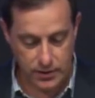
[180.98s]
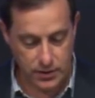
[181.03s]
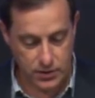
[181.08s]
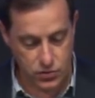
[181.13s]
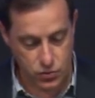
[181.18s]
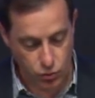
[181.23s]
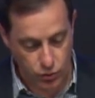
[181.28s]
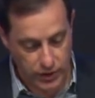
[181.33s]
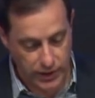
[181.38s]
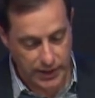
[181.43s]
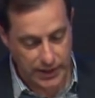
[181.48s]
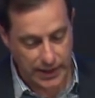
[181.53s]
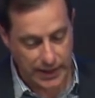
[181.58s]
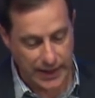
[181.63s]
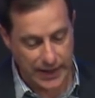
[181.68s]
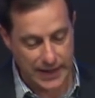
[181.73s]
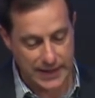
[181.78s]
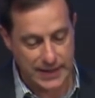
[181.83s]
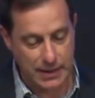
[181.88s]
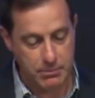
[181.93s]
su hija,
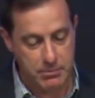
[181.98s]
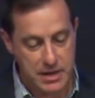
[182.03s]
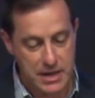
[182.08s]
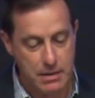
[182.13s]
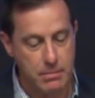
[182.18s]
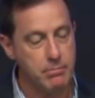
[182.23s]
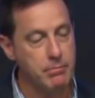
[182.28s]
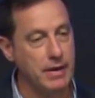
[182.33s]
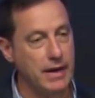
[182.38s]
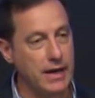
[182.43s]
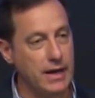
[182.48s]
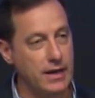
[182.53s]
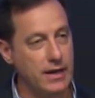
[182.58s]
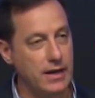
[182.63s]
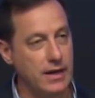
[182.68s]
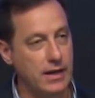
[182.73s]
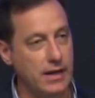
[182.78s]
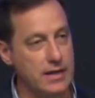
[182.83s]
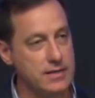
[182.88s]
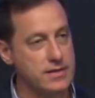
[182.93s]
ella misma,
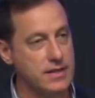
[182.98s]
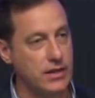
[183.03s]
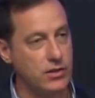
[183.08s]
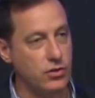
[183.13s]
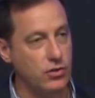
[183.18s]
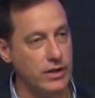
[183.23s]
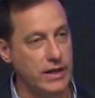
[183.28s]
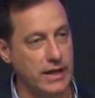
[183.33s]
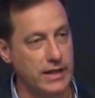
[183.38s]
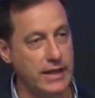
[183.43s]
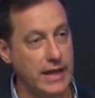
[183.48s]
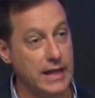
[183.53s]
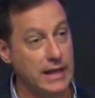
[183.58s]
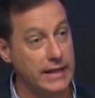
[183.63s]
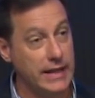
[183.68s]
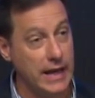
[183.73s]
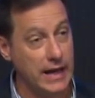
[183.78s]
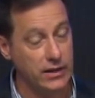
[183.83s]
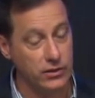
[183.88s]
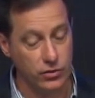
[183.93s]
la señora da el
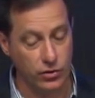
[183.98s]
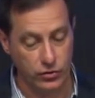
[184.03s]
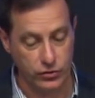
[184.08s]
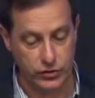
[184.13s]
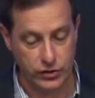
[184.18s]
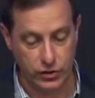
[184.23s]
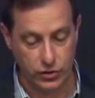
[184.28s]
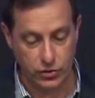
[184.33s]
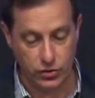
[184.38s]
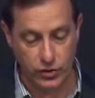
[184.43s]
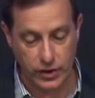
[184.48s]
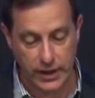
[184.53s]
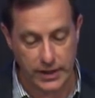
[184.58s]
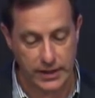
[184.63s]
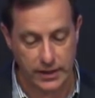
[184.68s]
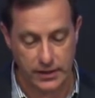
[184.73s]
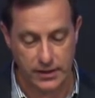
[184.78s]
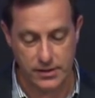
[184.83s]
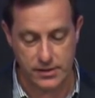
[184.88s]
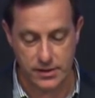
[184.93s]
diagnóstico, ella
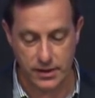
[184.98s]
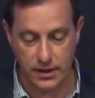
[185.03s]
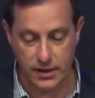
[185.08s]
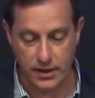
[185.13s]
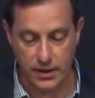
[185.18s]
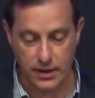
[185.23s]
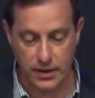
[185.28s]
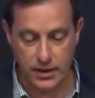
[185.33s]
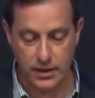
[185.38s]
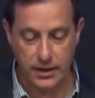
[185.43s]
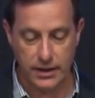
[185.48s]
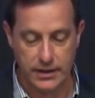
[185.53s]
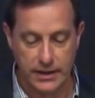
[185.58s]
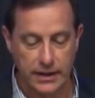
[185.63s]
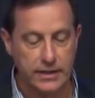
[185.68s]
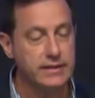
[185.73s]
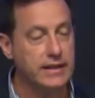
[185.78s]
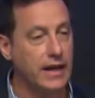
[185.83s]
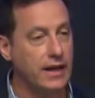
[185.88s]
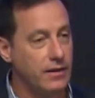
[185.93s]
dice, ella
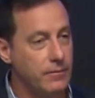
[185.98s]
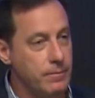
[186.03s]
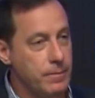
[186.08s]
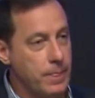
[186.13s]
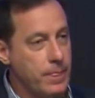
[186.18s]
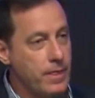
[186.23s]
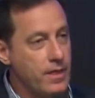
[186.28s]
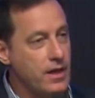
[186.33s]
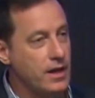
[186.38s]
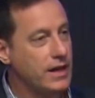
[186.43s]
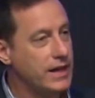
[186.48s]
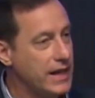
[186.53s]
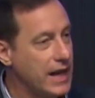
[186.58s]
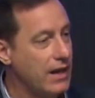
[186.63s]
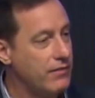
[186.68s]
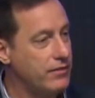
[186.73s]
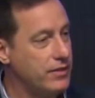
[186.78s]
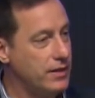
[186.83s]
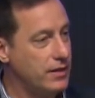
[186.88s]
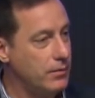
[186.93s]
está
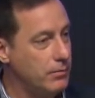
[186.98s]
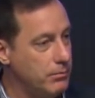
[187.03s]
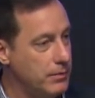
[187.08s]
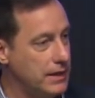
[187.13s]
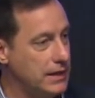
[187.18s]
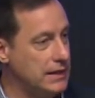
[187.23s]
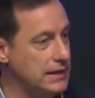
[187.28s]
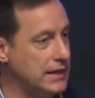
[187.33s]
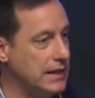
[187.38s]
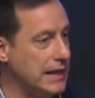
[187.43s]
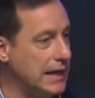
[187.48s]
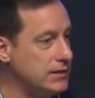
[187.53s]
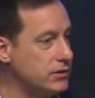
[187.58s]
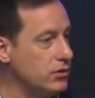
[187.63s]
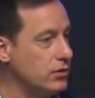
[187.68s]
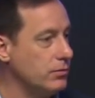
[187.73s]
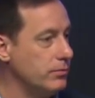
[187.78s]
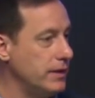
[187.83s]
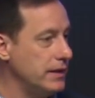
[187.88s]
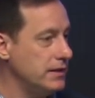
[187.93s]
gravemente
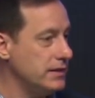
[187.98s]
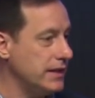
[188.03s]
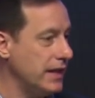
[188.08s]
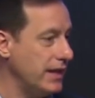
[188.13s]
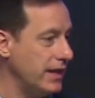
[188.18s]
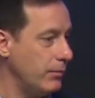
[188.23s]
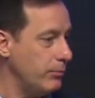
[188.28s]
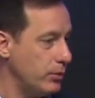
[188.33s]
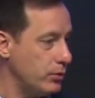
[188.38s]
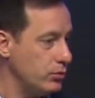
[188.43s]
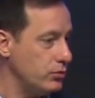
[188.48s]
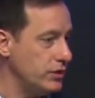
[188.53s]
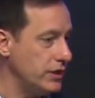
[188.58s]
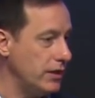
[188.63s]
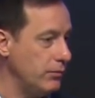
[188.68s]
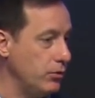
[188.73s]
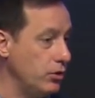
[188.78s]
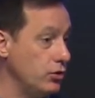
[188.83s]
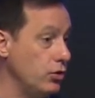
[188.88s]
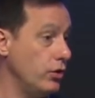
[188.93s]
atormentada por un
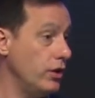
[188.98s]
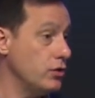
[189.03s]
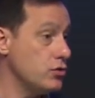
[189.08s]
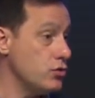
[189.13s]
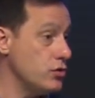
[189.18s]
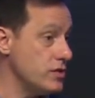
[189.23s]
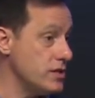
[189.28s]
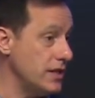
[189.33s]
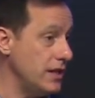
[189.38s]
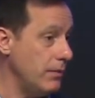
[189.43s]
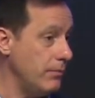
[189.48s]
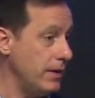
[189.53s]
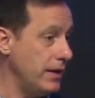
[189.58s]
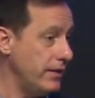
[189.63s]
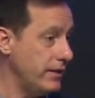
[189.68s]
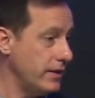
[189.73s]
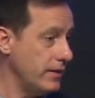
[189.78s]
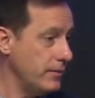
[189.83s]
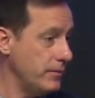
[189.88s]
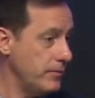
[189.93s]
demonio, eso dice la
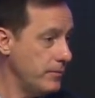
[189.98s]
madre.